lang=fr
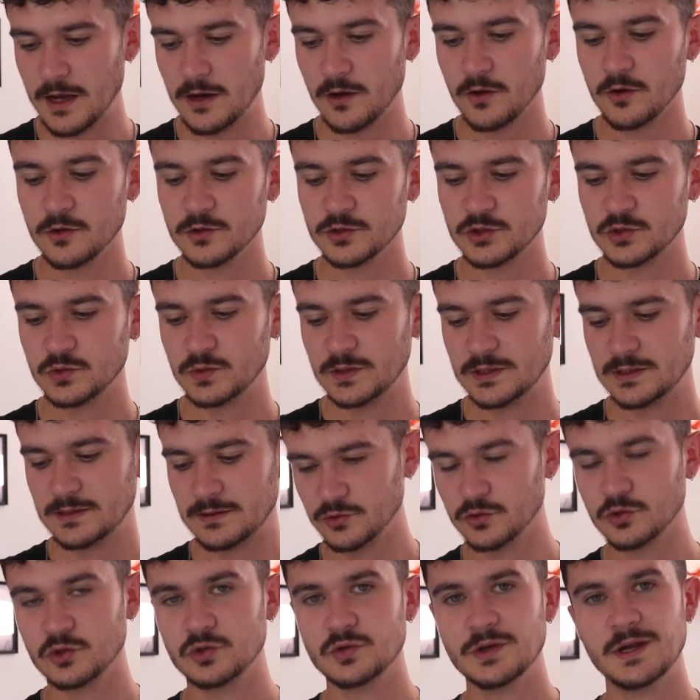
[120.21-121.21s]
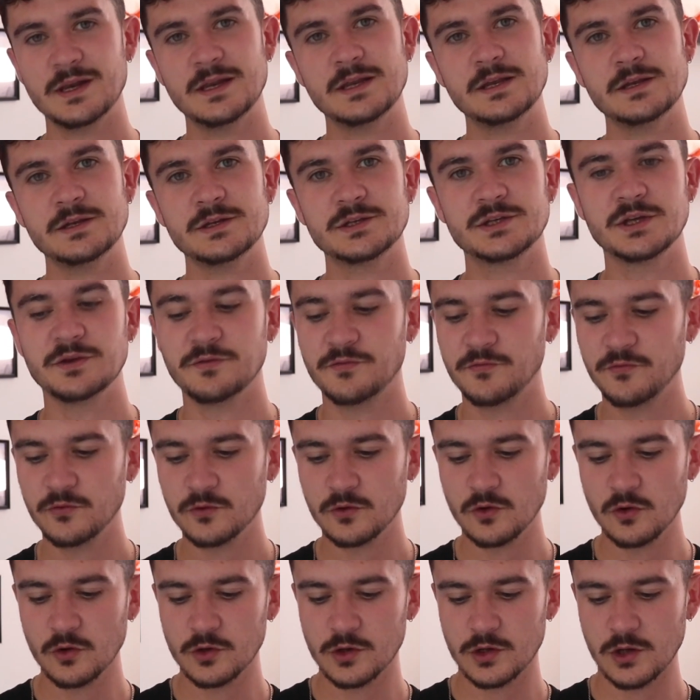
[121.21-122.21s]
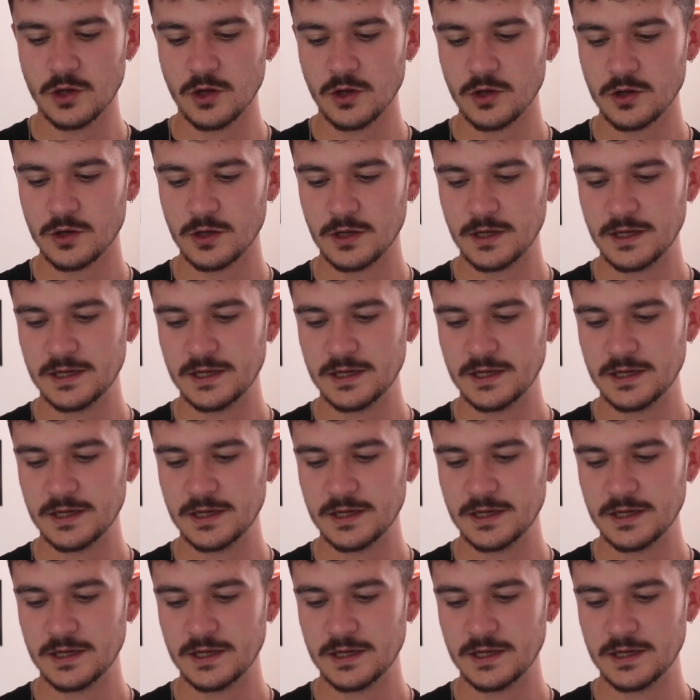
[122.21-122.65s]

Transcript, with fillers: Alors ensuite, je suis allé chez Footlocker